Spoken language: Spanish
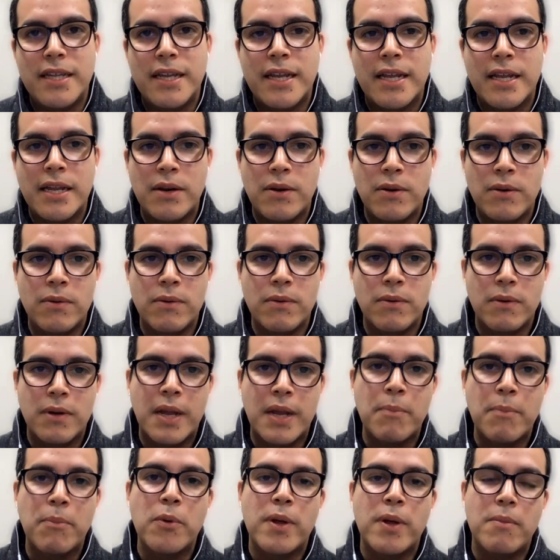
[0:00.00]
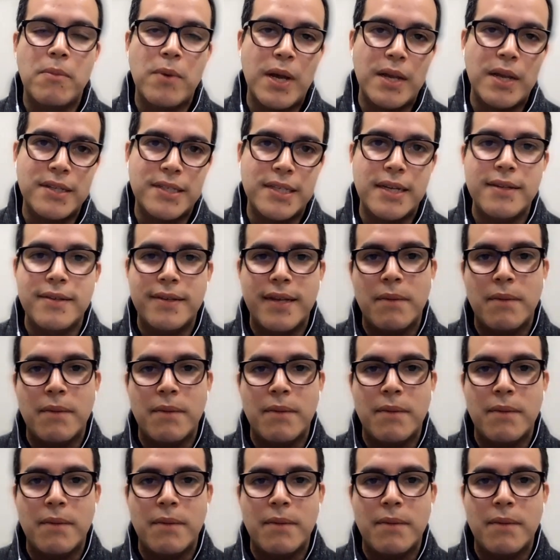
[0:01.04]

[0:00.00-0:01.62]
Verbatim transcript: de que lo que podamos hacer,